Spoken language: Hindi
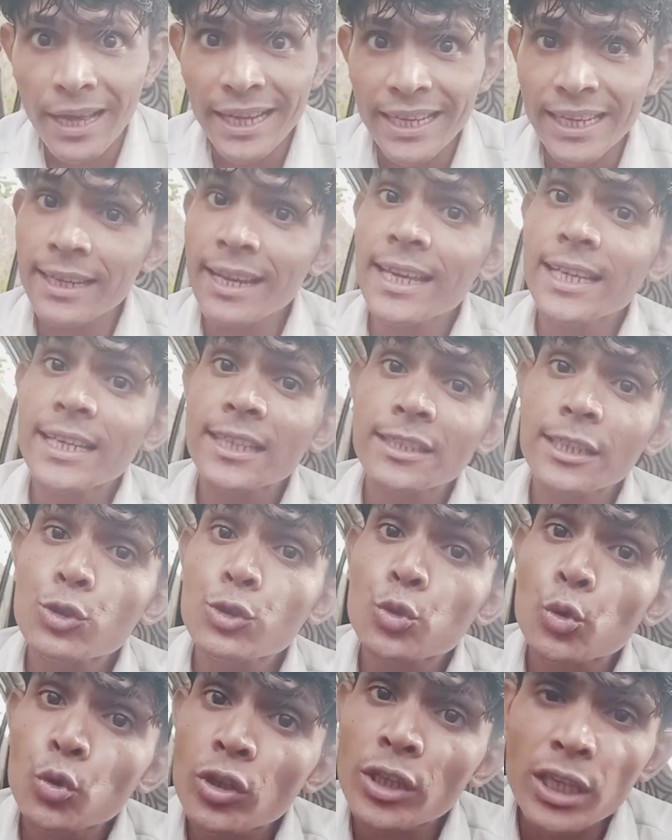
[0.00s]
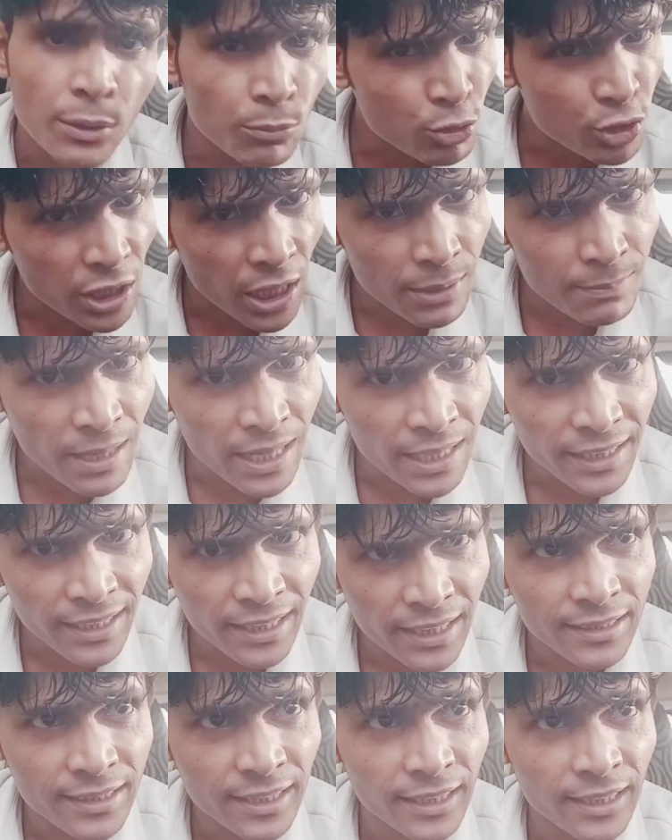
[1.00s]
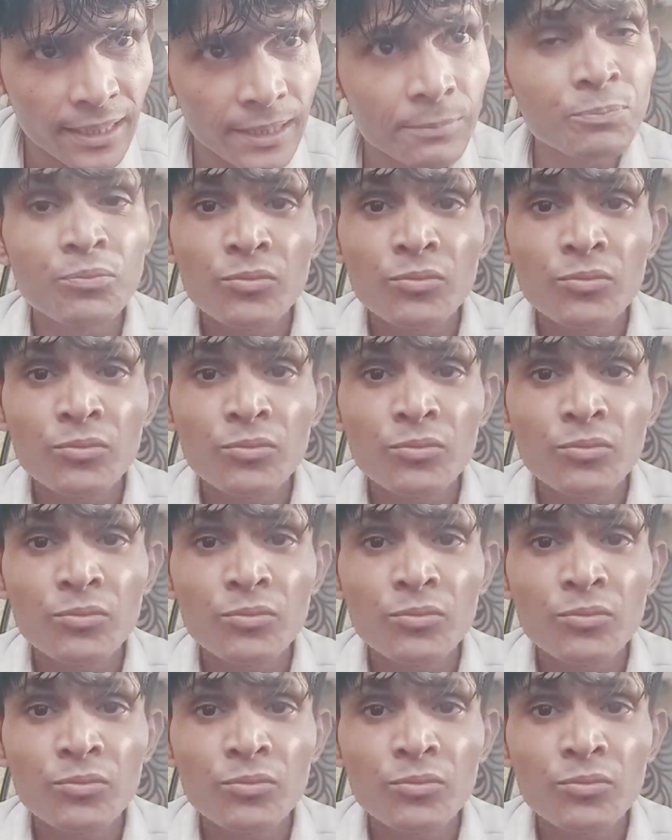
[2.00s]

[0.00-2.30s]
हैं ना इसे सुन्नी मुसलमान कहते हैं